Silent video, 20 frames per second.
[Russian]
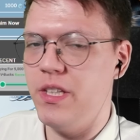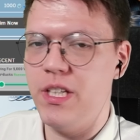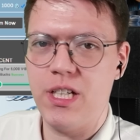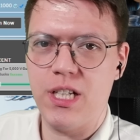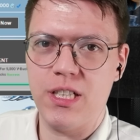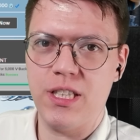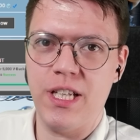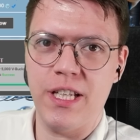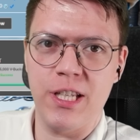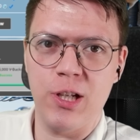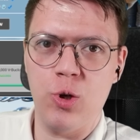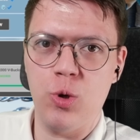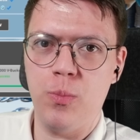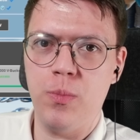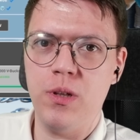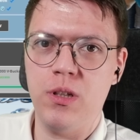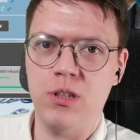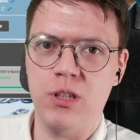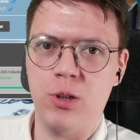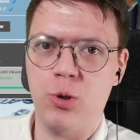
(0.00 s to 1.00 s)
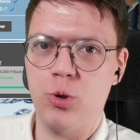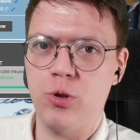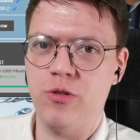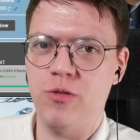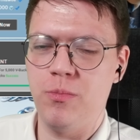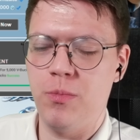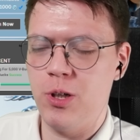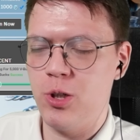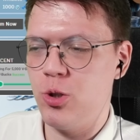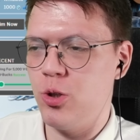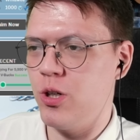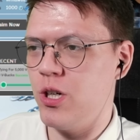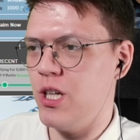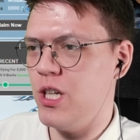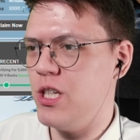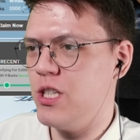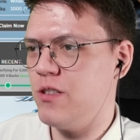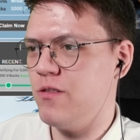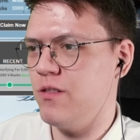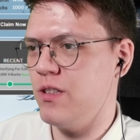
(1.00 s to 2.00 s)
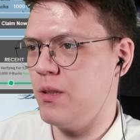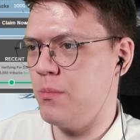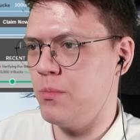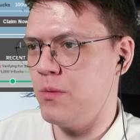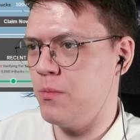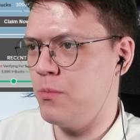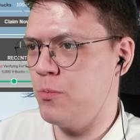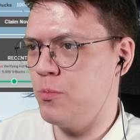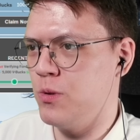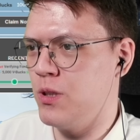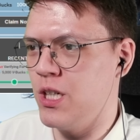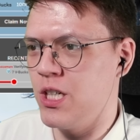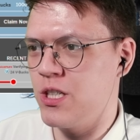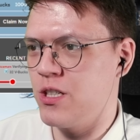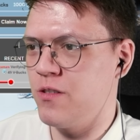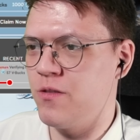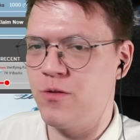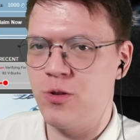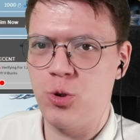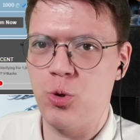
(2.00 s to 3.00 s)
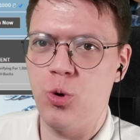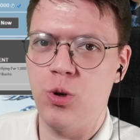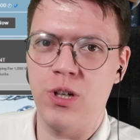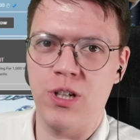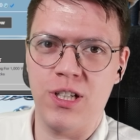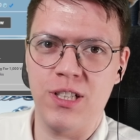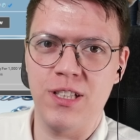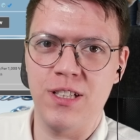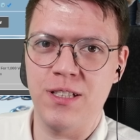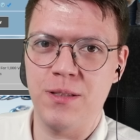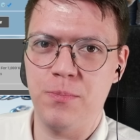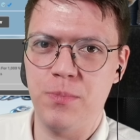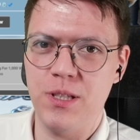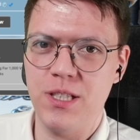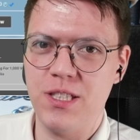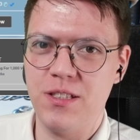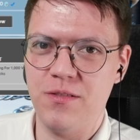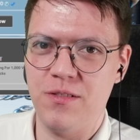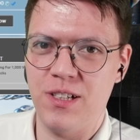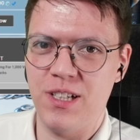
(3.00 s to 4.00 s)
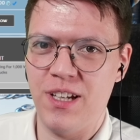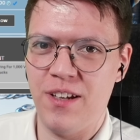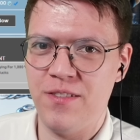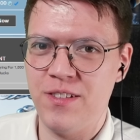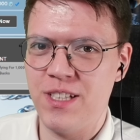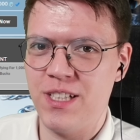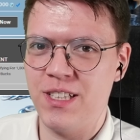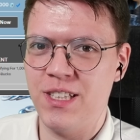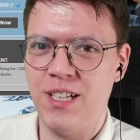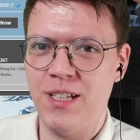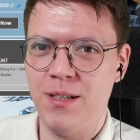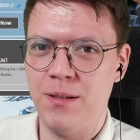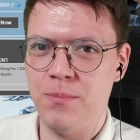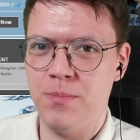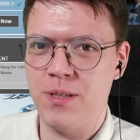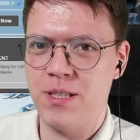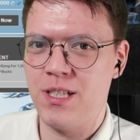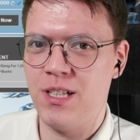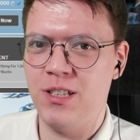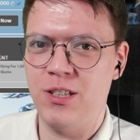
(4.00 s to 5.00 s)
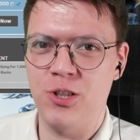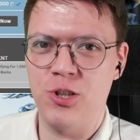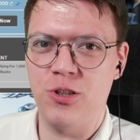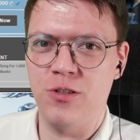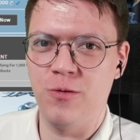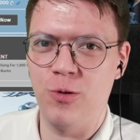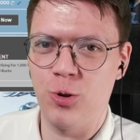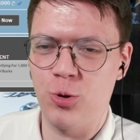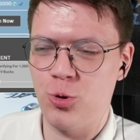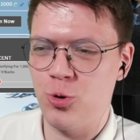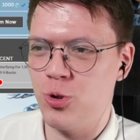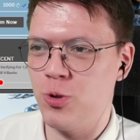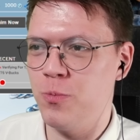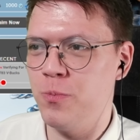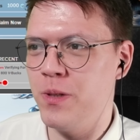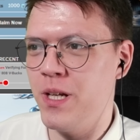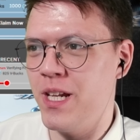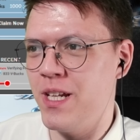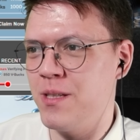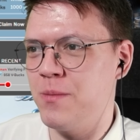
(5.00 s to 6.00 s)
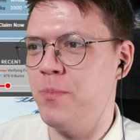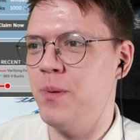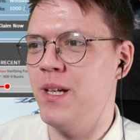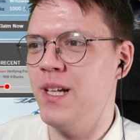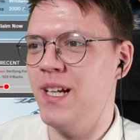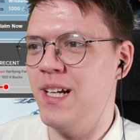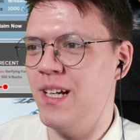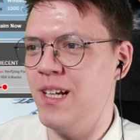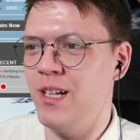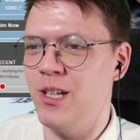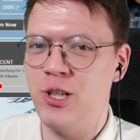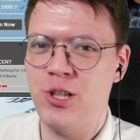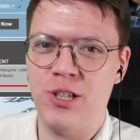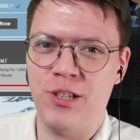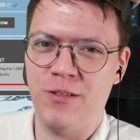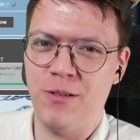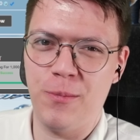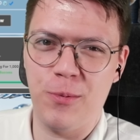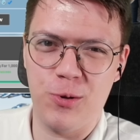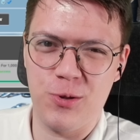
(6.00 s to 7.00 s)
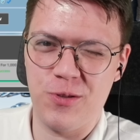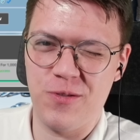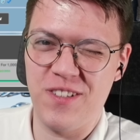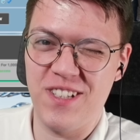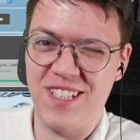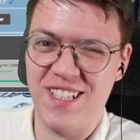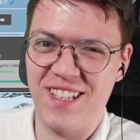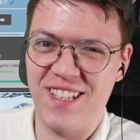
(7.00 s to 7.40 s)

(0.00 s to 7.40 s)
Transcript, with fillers: Никогда не любил накручивать большое количество, там да, даже в школе, когда списывали, я всегда писал на четверку, чтобы меня не спалили и лишних вопросов не